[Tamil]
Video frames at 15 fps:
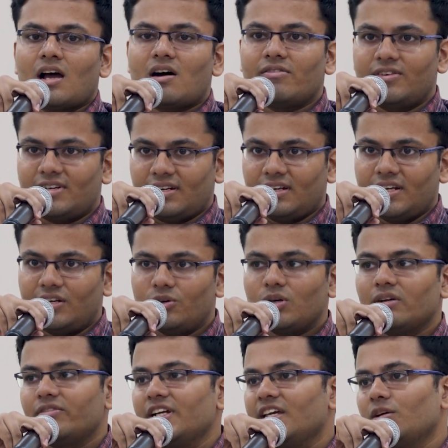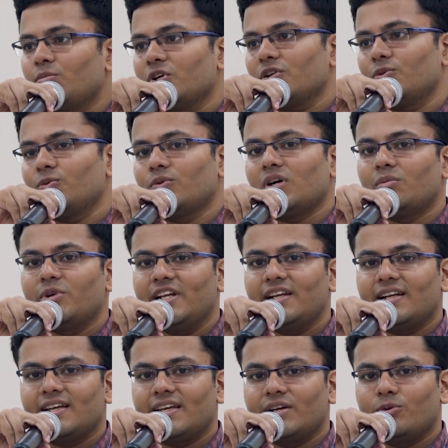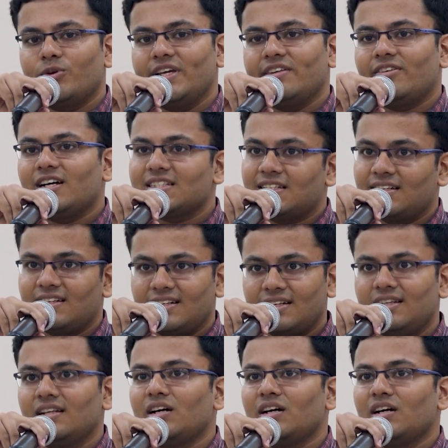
அவர் இன்னும் கவனிக்கப்படணும் அப்படின்னு நினைக்கக்கூடிய வாசகர்கள்